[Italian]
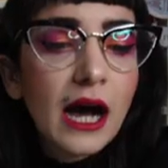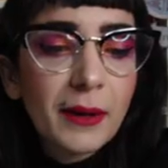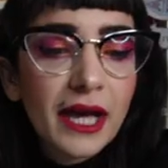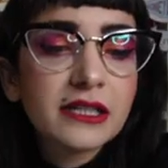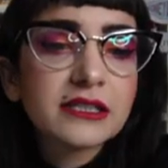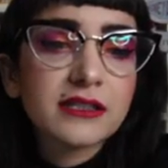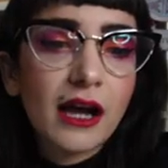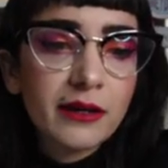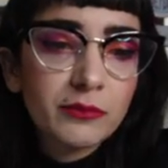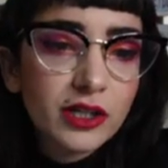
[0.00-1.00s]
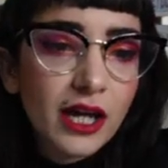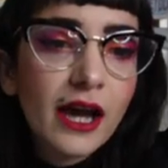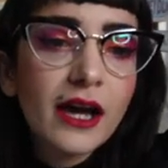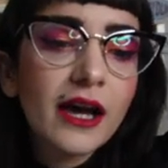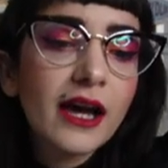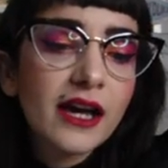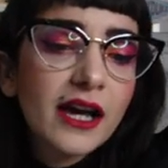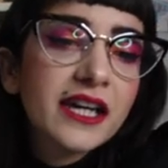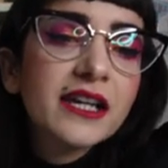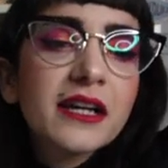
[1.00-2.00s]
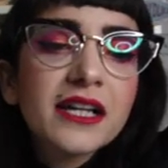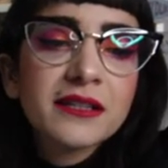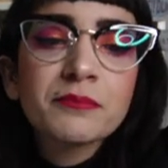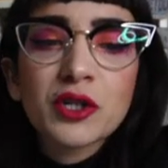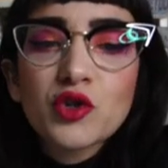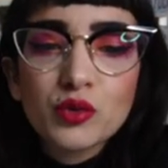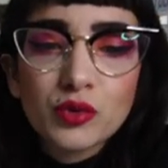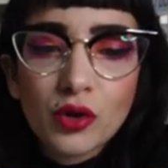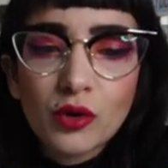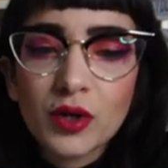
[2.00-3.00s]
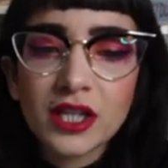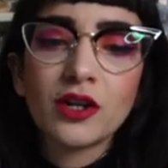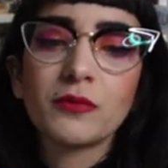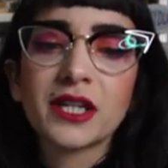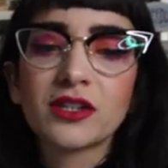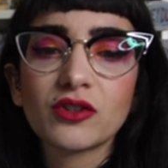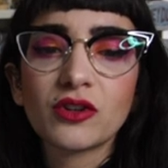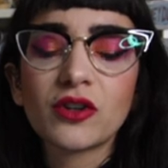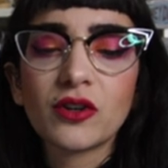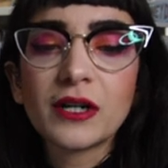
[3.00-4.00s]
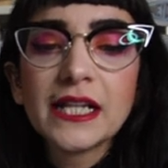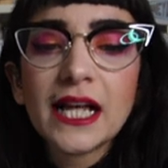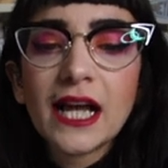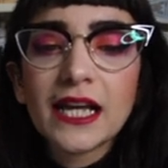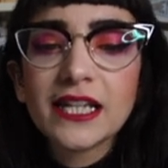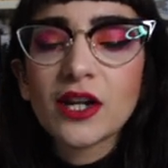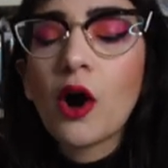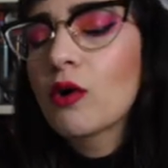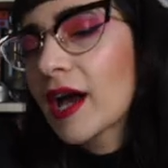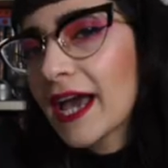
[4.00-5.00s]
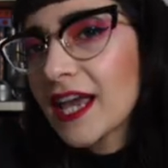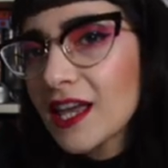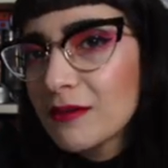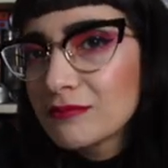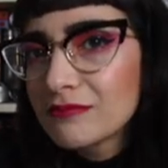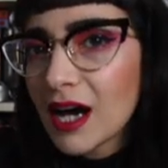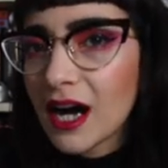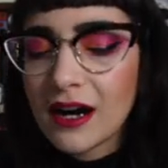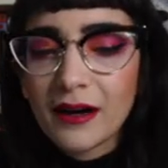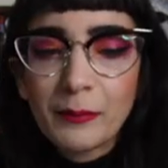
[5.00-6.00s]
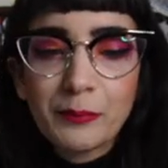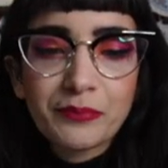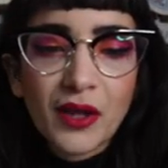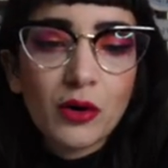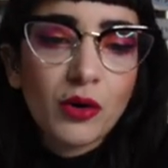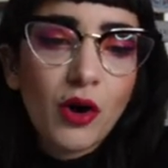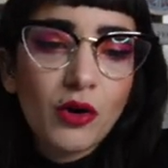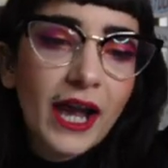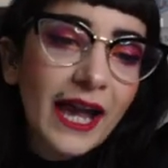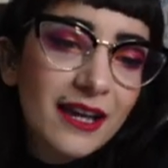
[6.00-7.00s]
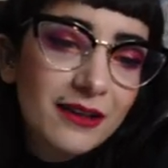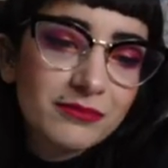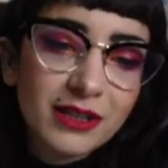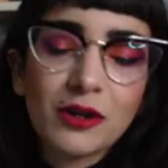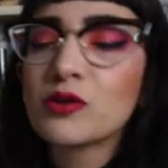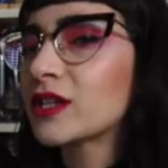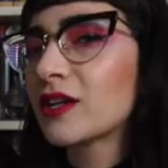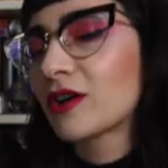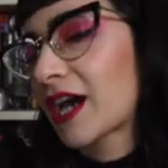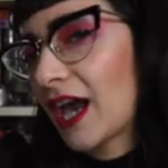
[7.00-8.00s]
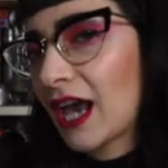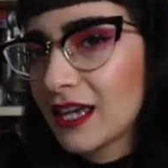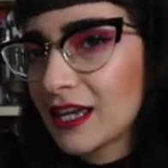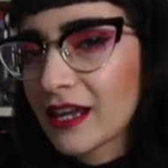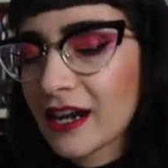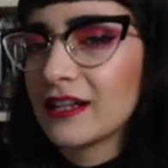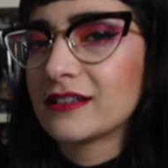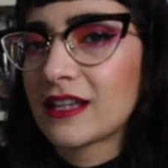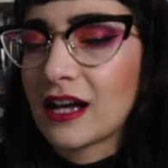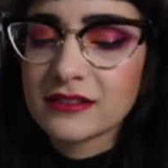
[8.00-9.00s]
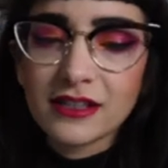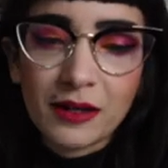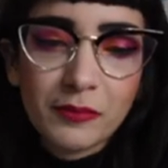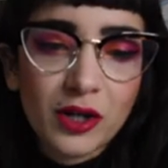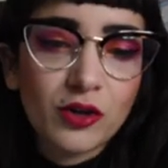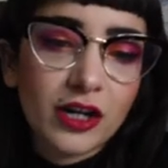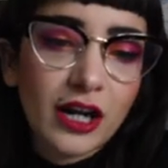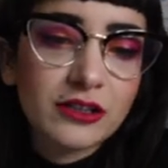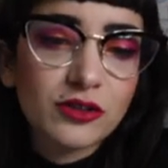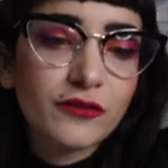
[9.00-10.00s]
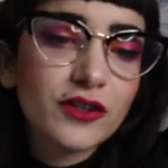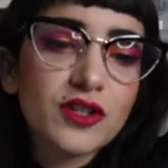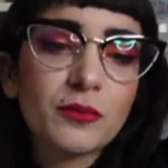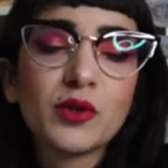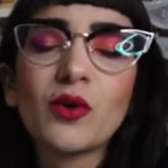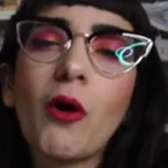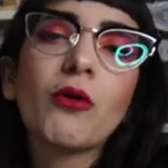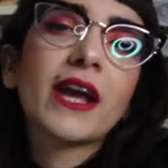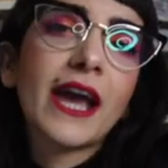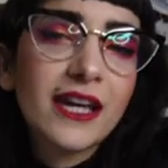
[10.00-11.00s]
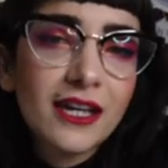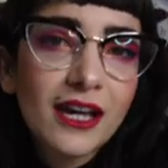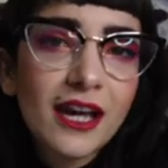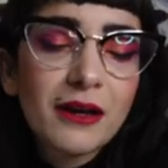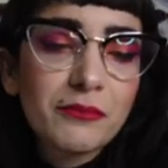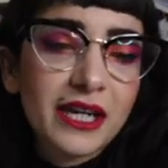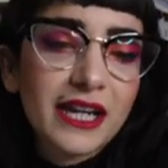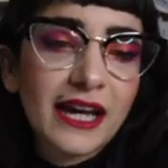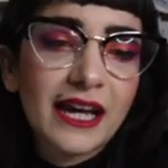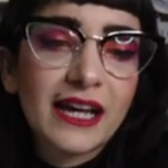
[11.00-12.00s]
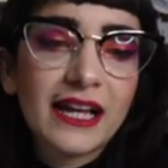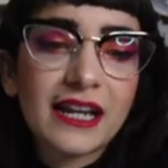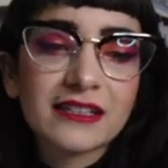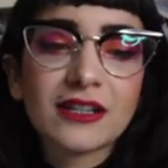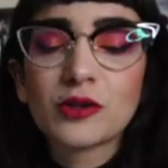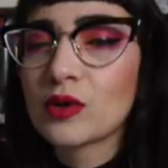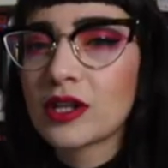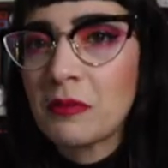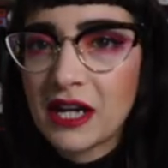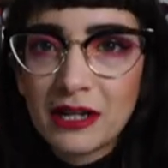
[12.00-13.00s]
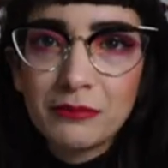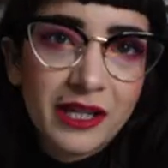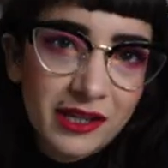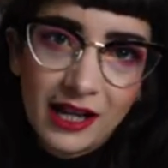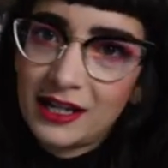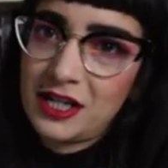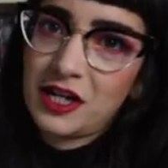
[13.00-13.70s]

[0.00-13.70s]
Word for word: A me Simon è, è, è piaciuto, quindi lo metto in ok Mm, ok, tra good e ok in realtà sarebbe corretto, forse più ok perché la scrittura di Becky Albertalli